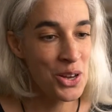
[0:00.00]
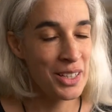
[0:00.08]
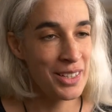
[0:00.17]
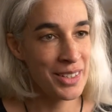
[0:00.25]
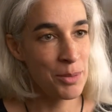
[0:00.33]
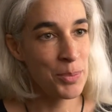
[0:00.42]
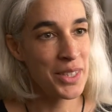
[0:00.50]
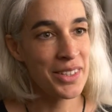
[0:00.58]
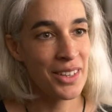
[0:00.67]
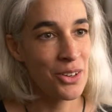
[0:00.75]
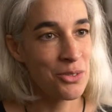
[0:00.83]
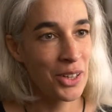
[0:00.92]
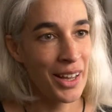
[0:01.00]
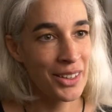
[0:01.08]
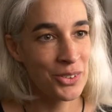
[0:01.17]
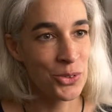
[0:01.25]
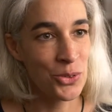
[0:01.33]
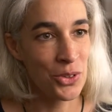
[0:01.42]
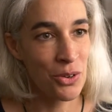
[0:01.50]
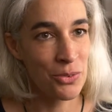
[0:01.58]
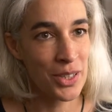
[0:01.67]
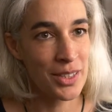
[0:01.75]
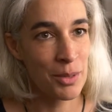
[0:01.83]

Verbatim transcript: les épiciers en vrac. Donc en fait,